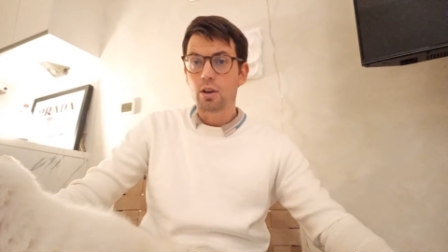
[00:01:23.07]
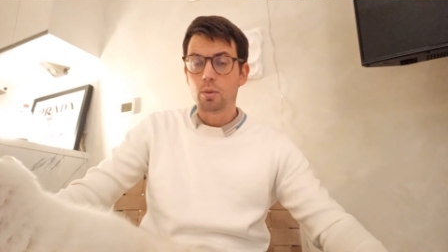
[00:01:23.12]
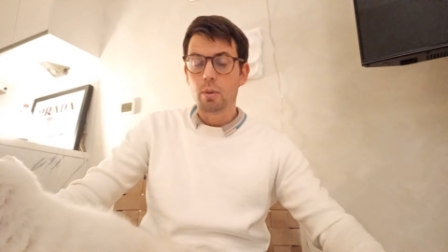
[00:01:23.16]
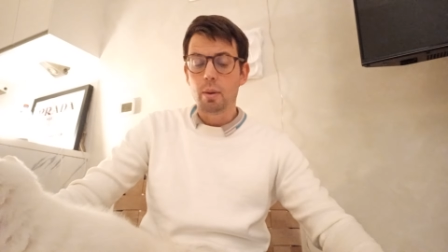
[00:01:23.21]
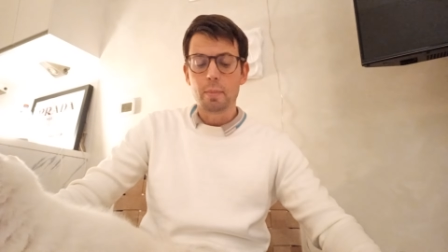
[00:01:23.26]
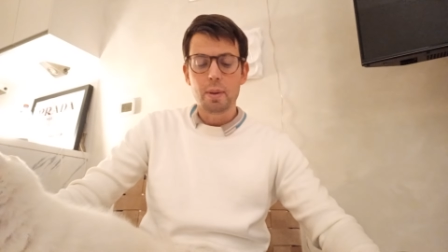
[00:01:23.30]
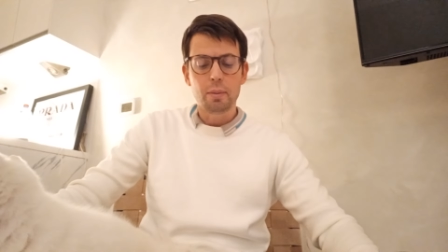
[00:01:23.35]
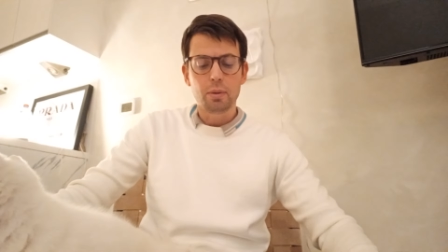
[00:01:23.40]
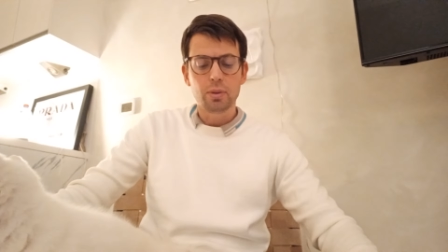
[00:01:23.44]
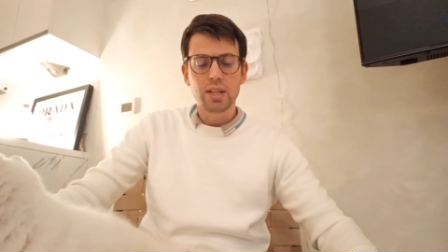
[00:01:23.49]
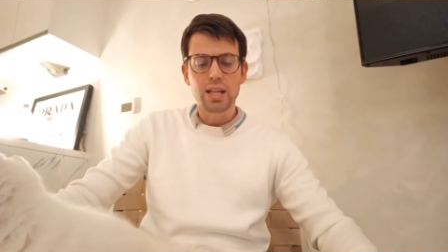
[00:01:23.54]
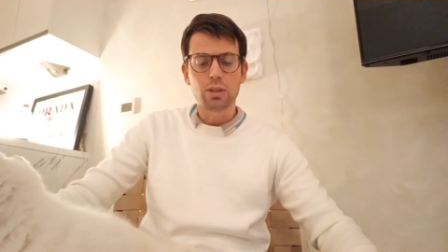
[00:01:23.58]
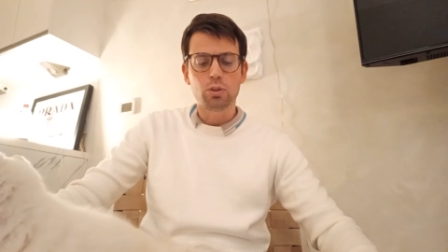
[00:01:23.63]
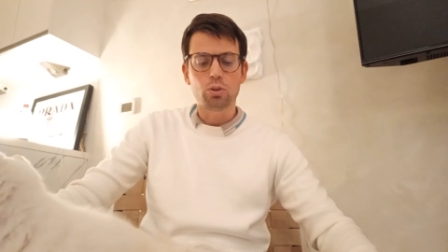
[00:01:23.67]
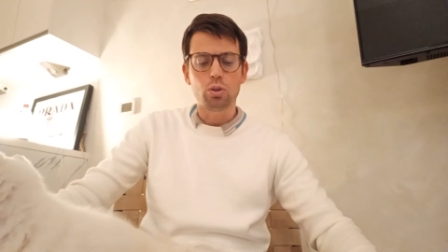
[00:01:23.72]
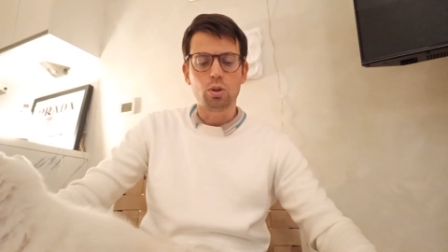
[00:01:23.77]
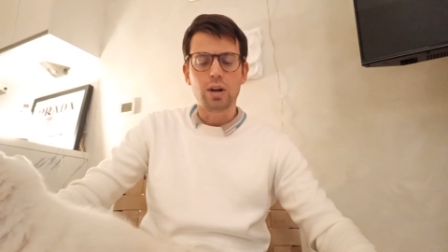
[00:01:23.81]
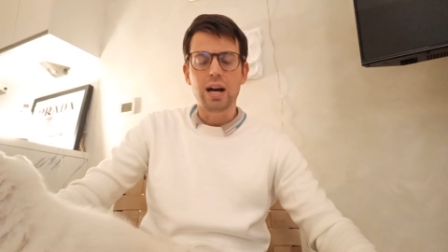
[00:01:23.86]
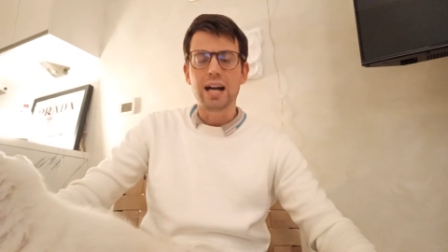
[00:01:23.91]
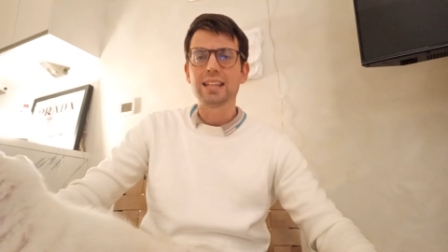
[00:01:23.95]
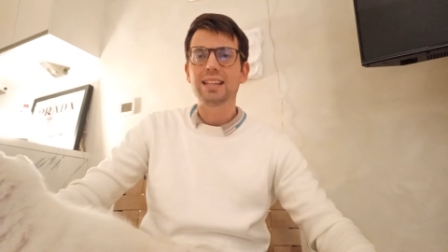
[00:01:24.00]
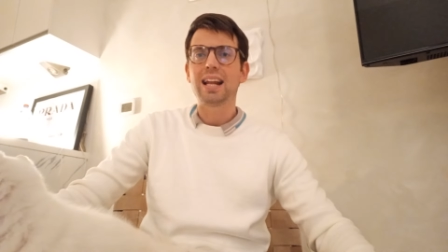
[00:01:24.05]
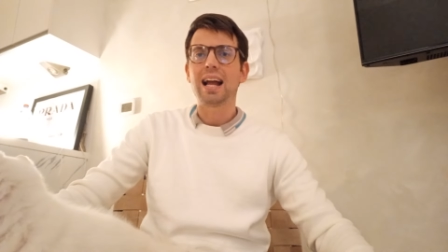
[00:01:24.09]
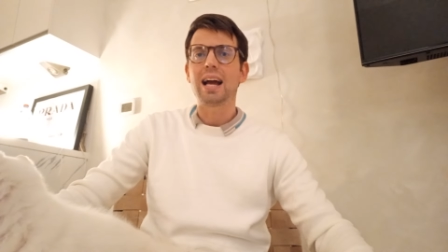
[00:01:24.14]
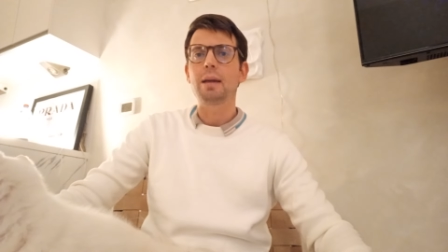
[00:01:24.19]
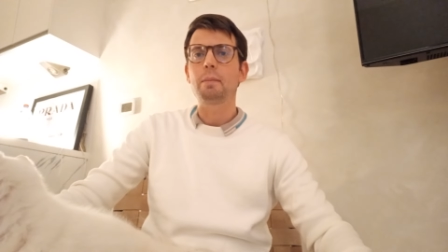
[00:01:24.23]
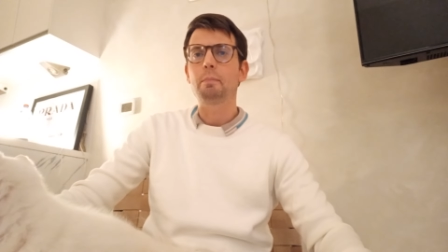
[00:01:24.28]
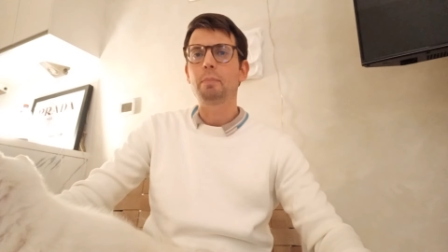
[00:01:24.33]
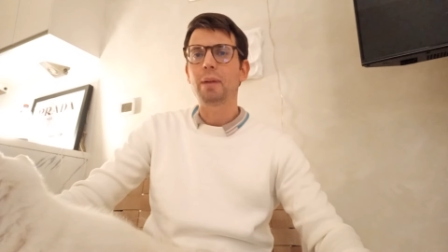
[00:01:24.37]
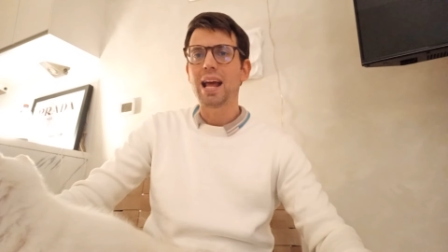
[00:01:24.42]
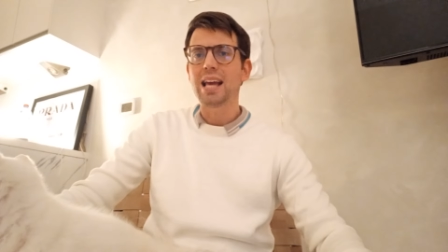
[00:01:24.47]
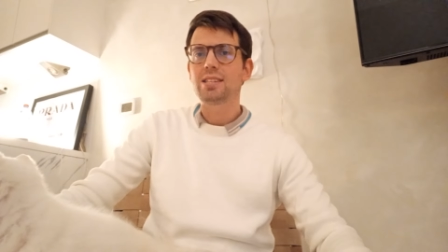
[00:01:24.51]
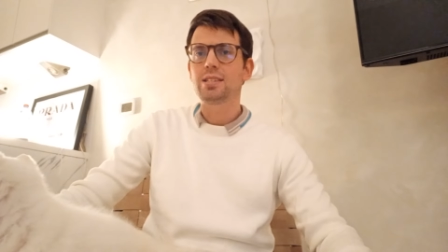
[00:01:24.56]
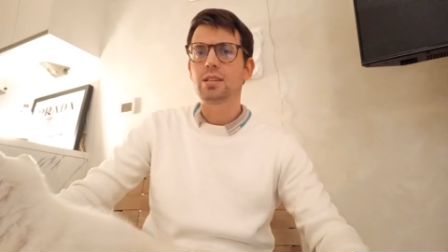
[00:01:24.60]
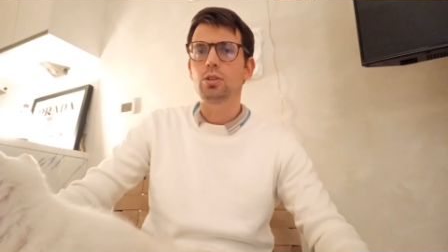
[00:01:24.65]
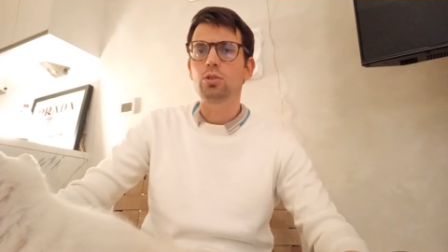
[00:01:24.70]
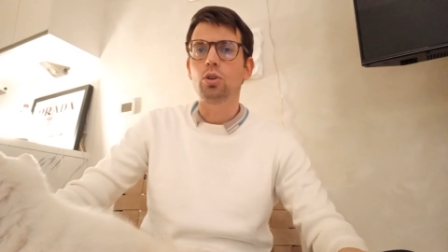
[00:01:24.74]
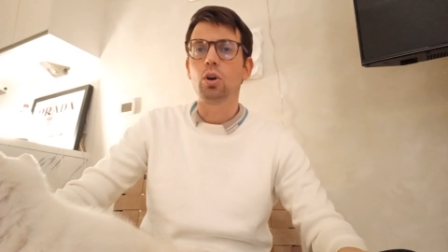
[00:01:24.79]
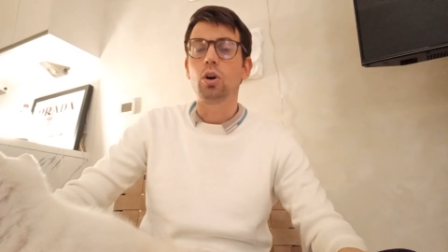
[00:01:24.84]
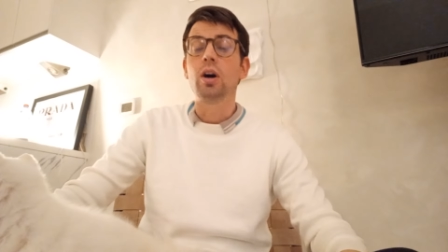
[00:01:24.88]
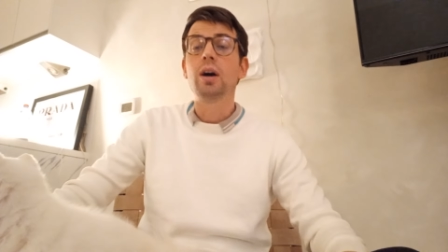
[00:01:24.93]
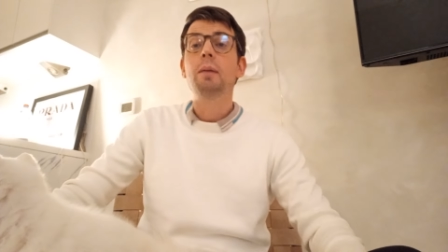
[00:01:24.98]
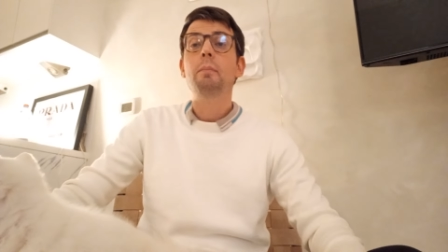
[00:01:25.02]
come abbiamo detto, andrà in
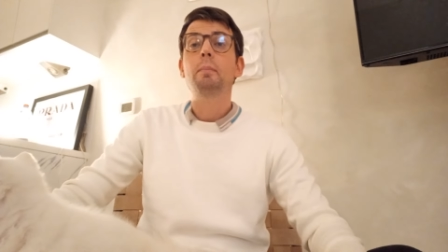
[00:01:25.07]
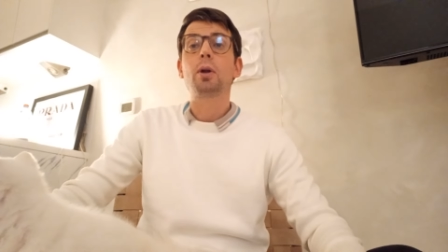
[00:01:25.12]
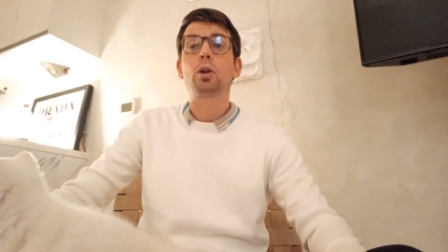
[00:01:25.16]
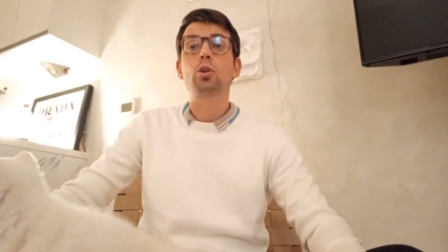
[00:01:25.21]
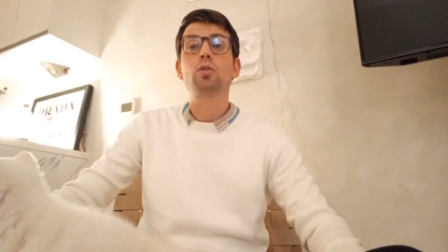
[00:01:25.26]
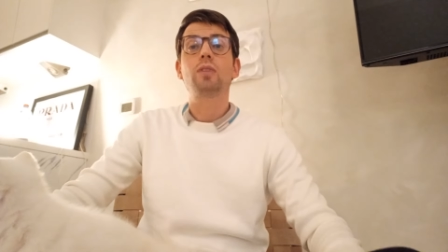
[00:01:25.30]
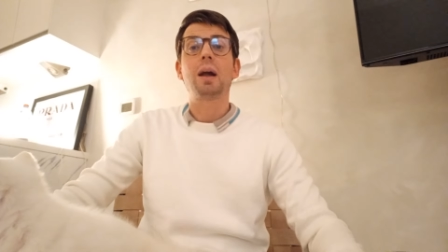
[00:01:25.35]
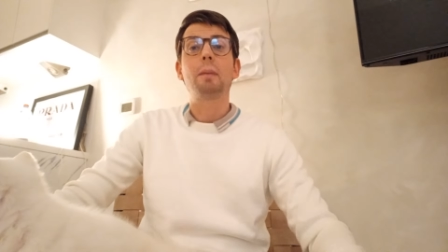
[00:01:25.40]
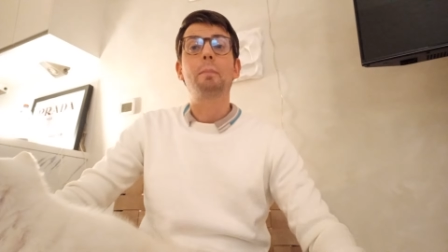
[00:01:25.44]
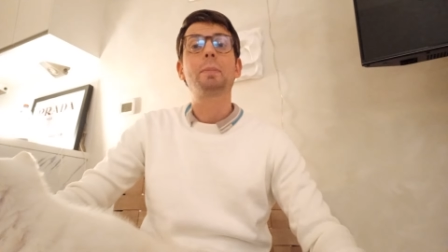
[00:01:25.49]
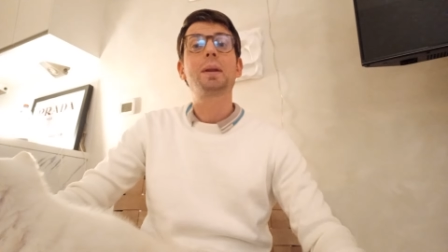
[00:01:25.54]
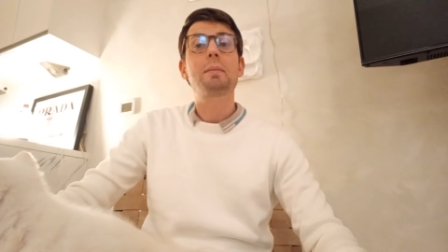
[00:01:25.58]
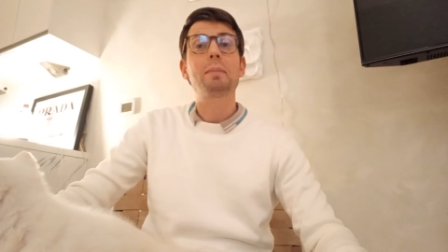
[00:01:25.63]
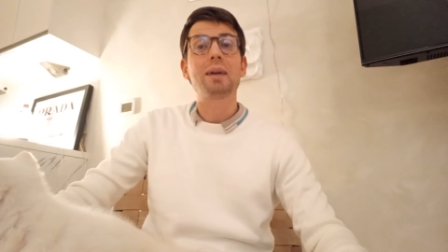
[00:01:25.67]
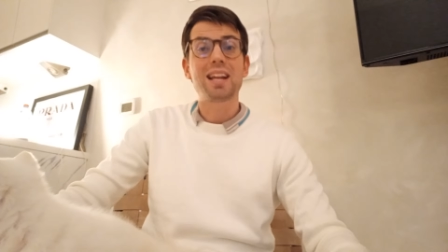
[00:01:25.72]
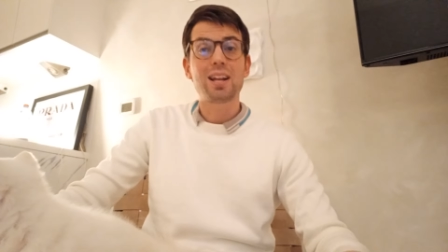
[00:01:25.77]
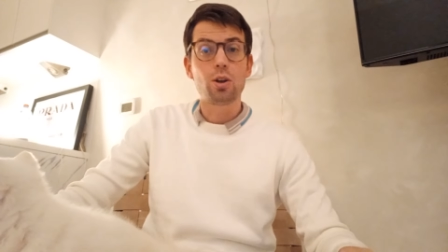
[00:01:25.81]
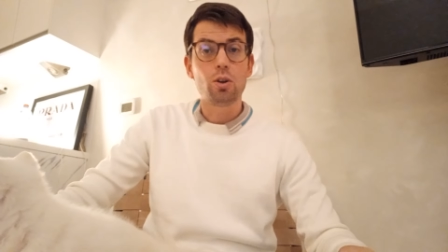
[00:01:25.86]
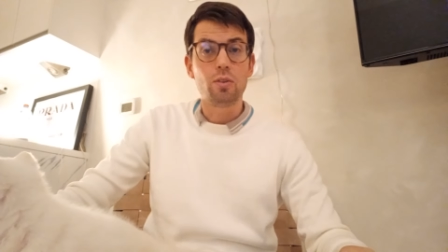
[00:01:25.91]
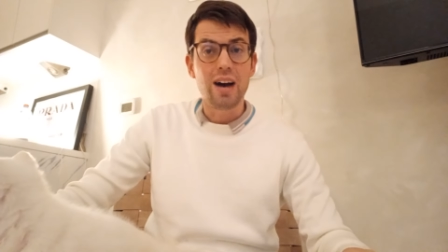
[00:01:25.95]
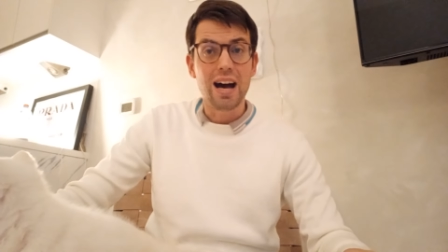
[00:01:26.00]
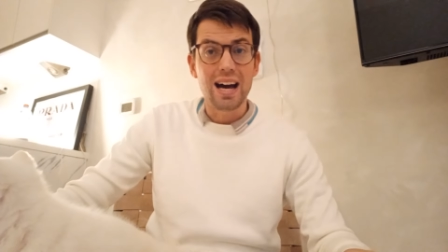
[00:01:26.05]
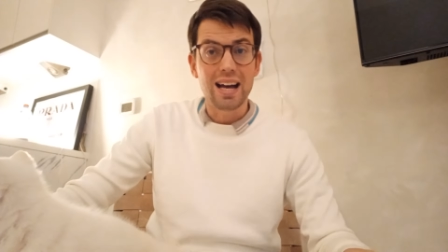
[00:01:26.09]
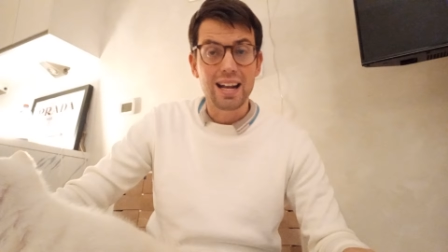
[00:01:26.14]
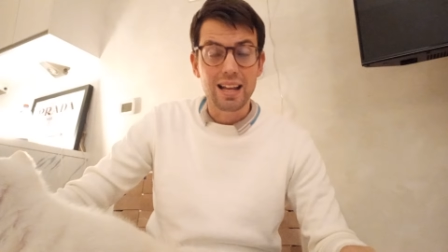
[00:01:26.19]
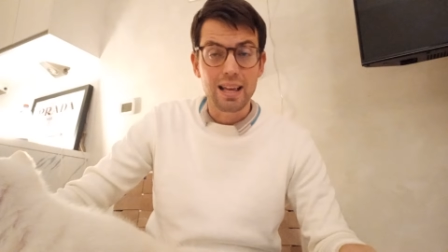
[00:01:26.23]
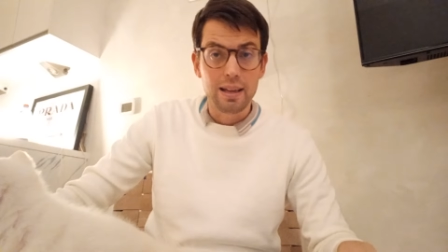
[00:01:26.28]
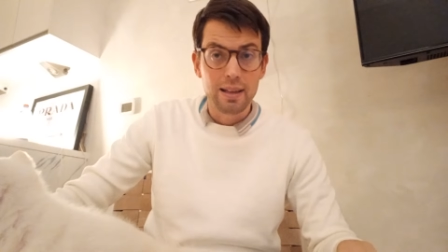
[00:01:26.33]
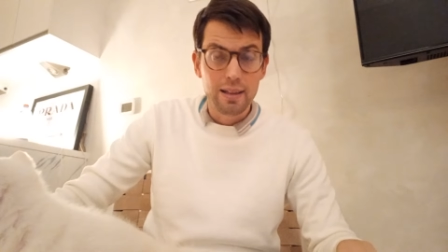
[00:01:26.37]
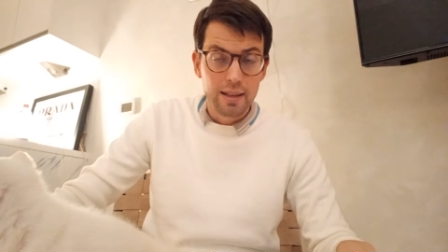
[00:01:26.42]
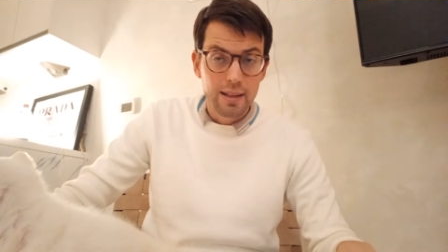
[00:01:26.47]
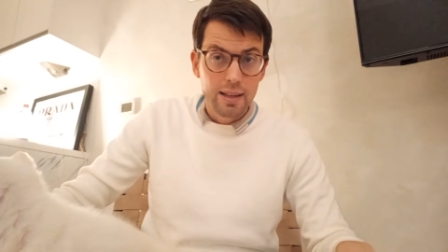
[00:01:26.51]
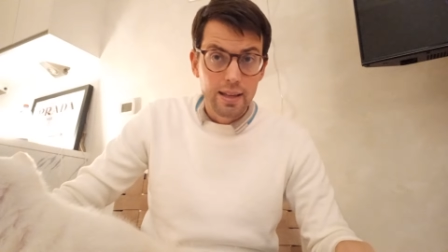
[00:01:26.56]
prestito, però dovrà prima rinnovare